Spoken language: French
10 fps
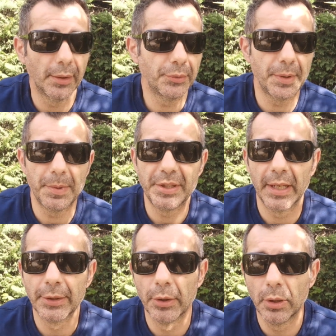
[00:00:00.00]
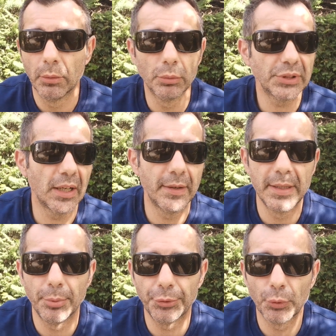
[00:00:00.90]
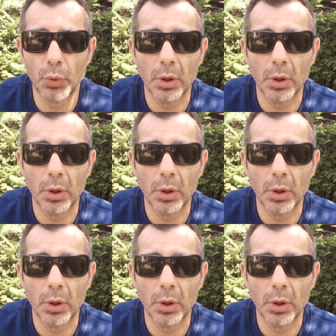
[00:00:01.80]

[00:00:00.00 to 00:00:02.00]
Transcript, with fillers: tu t'es pété la gueule au travail n'importe